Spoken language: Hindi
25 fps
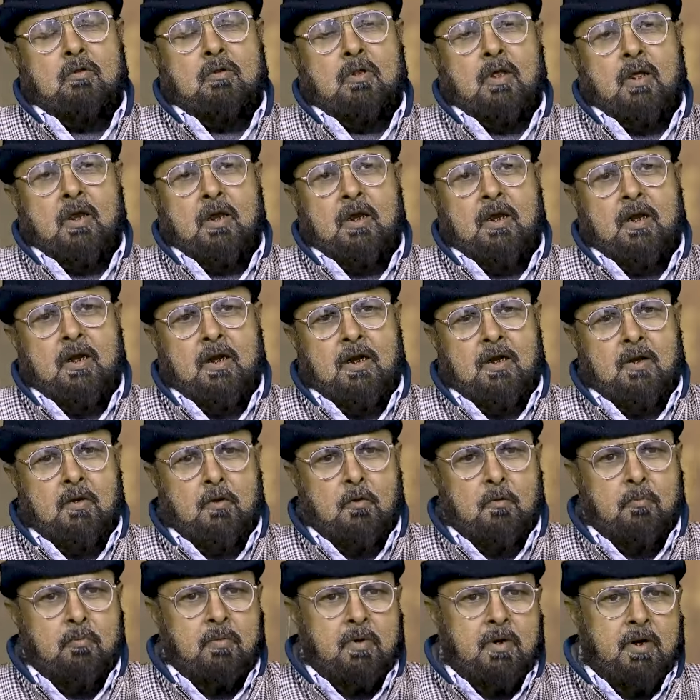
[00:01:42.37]
था रेडियो
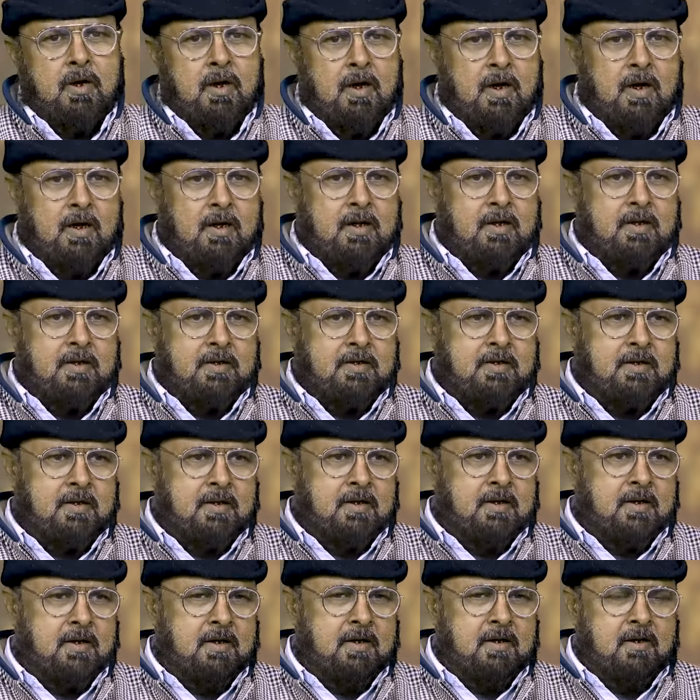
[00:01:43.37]
पे अगर किसी
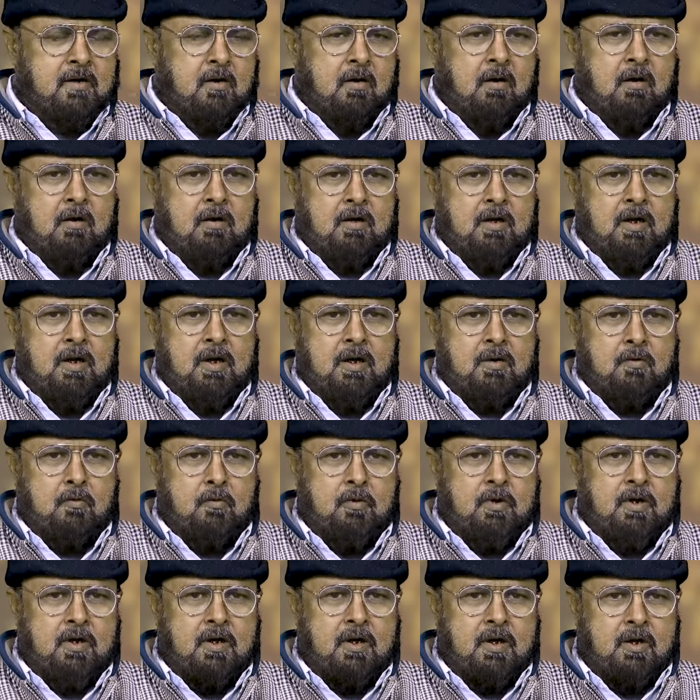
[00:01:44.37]
की टॉक या कोई
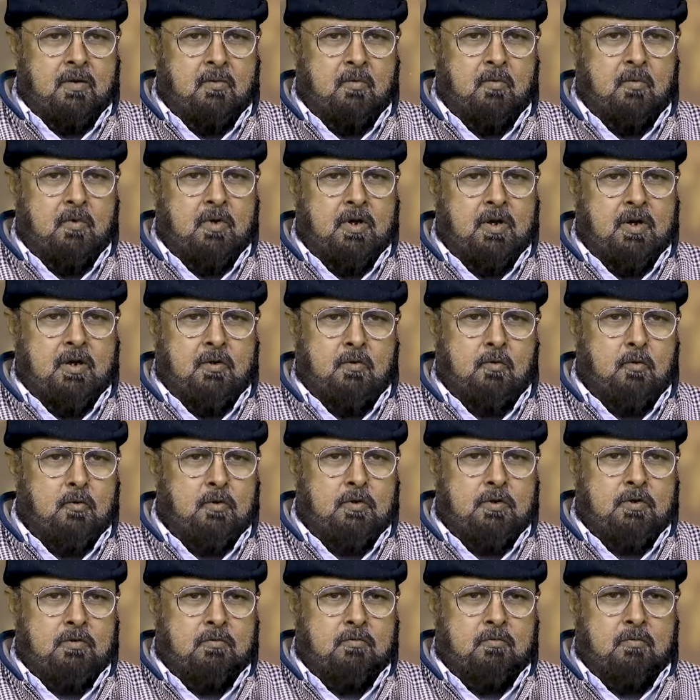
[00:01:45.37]
इंटरव्यू या
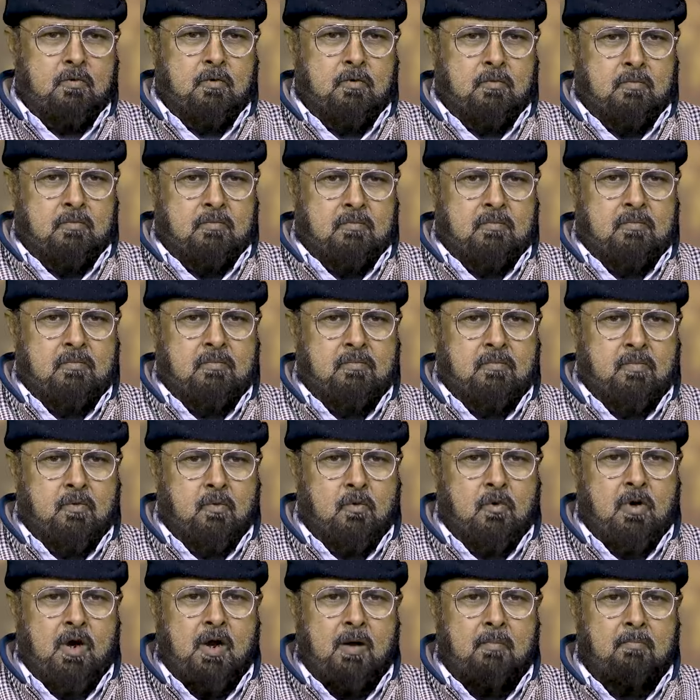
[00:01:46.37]
कोई वो
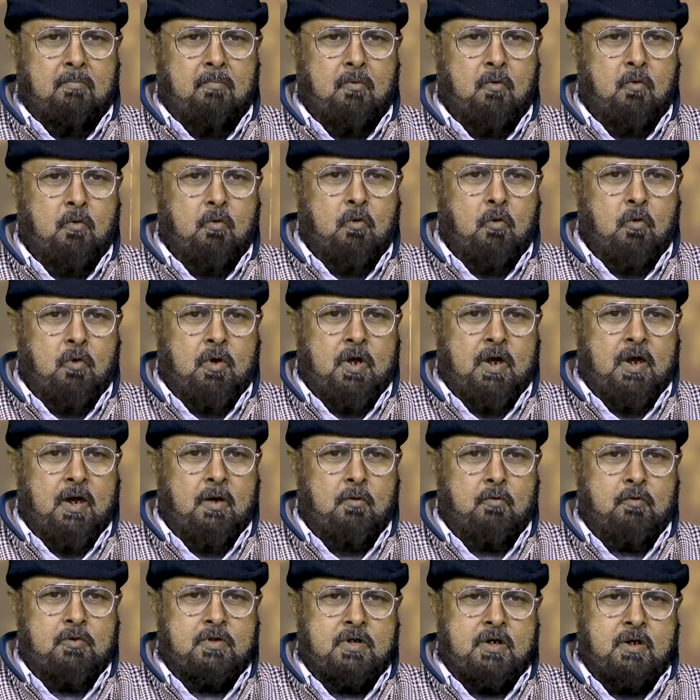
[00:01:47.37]
प्रोग्राम बुक हो गया
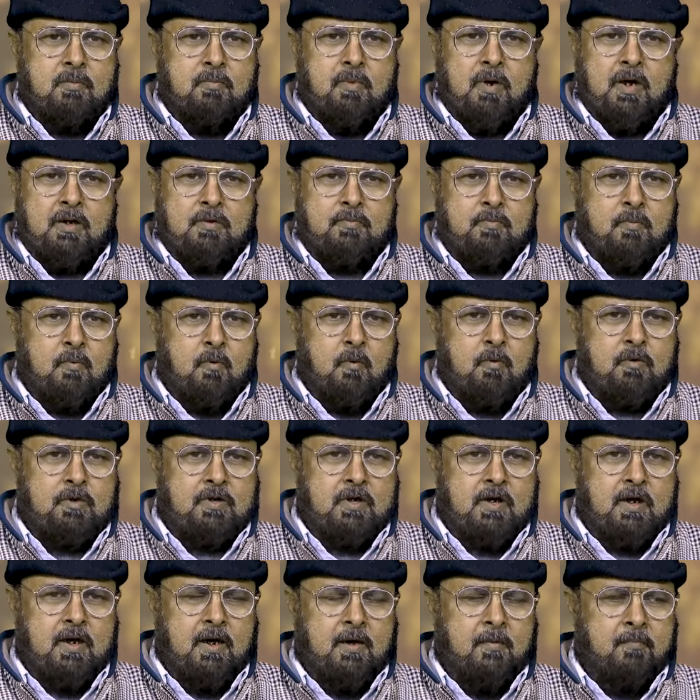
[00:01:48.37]
उसके पास पहुंच
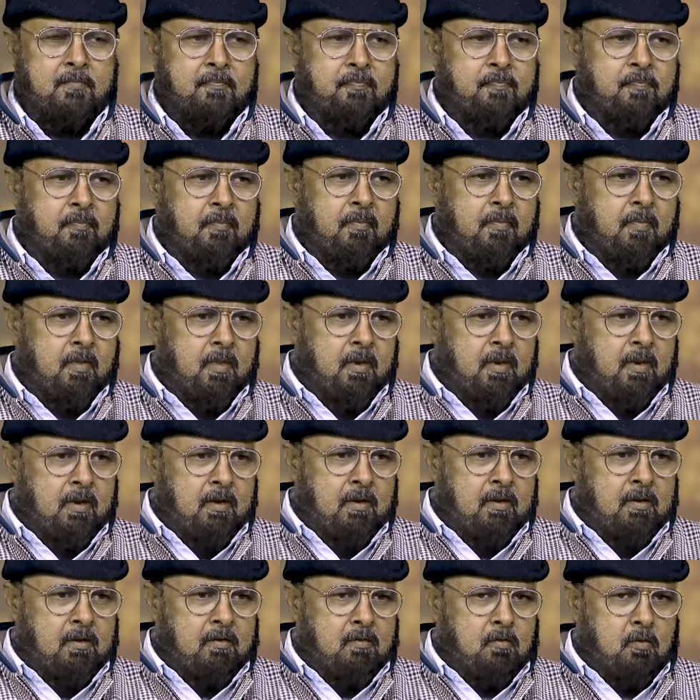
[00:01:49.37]
गया
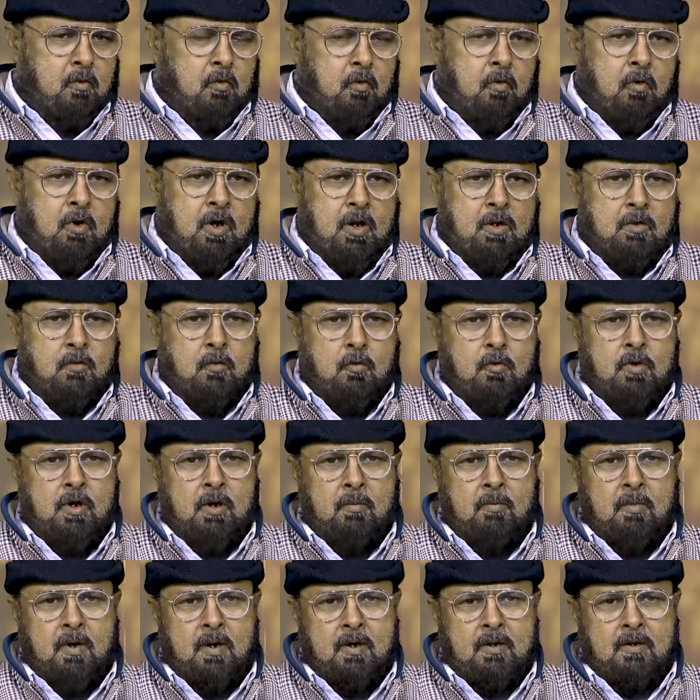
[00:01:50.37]
तो औरत हो या
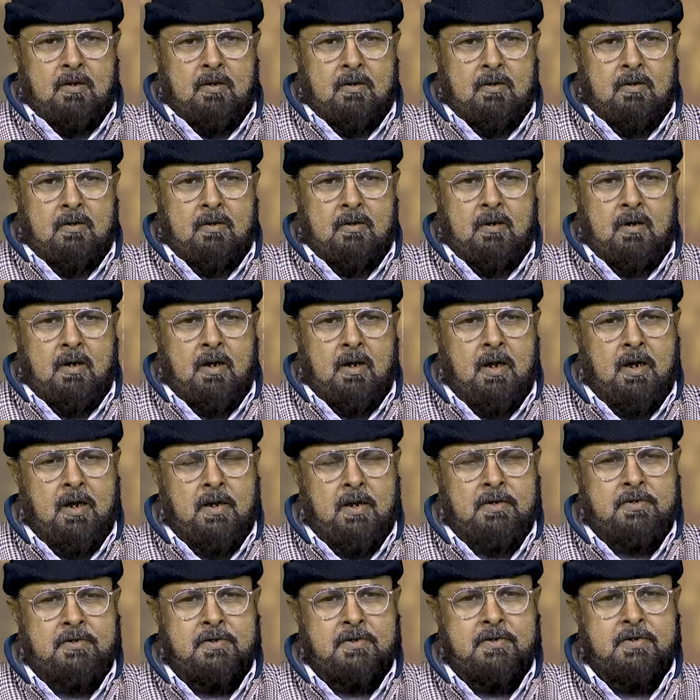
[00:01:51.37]
मर्द
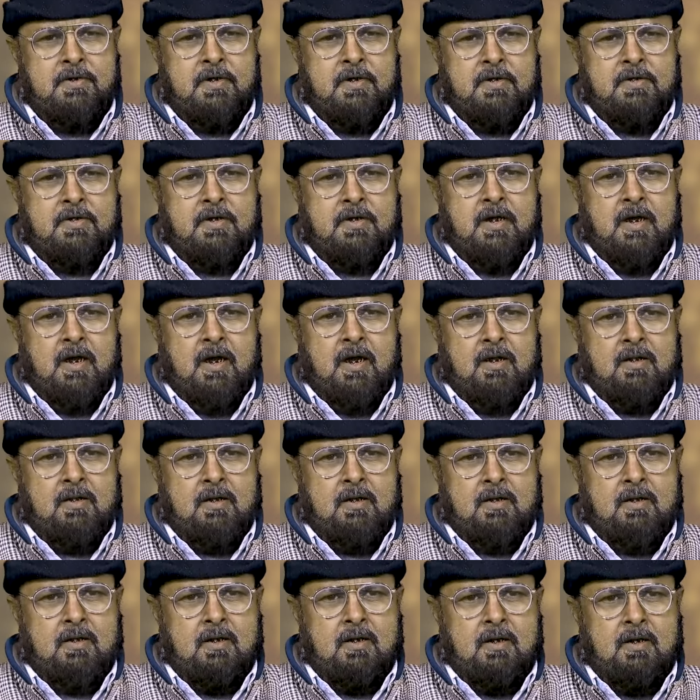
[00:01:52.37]
ऐसे सच के
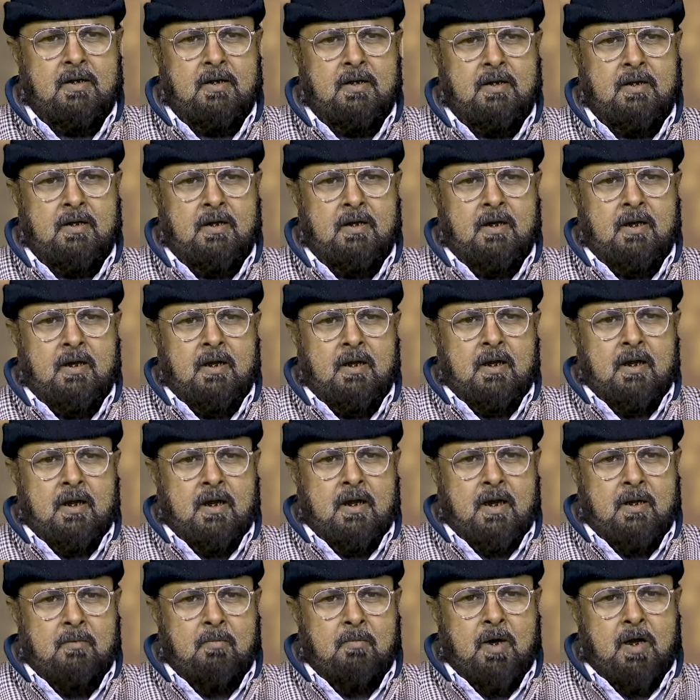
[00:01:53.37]
आते थे
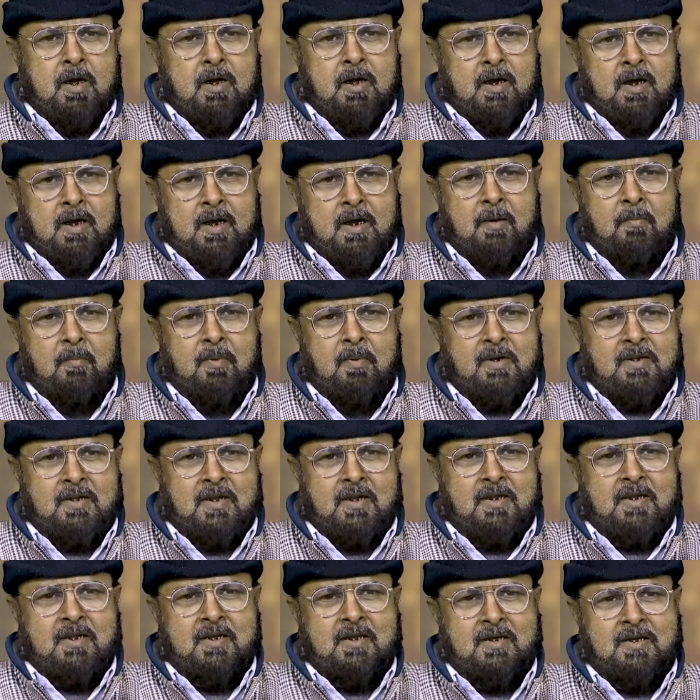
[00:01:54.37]
कई बार कहना पड़ता
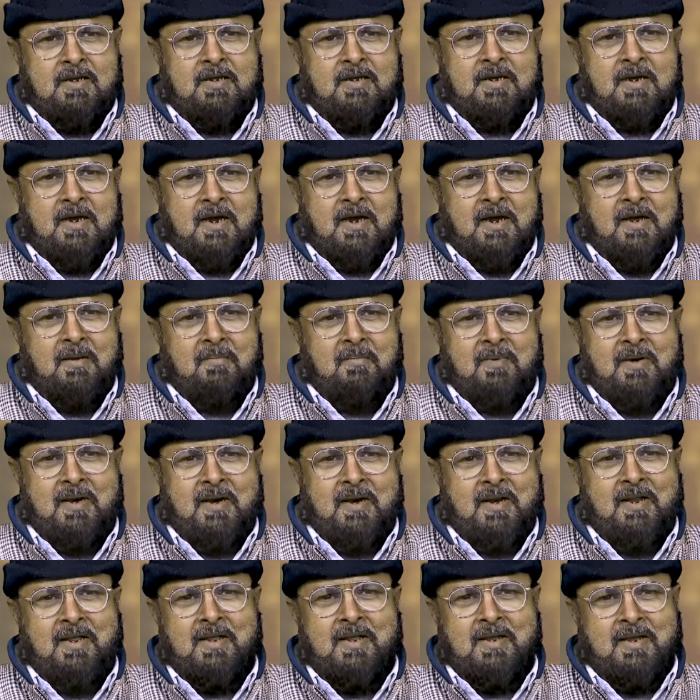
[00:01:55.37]
सर कैमरा
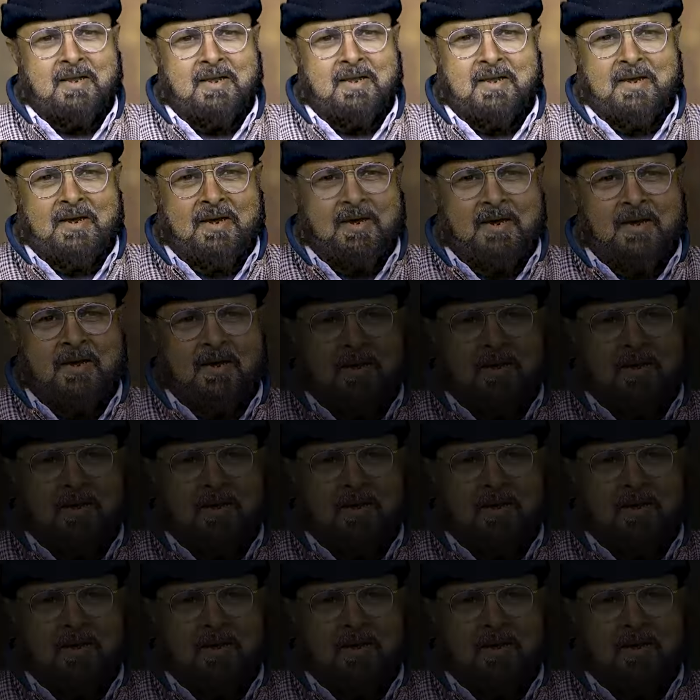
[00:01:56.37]
नहीं है यार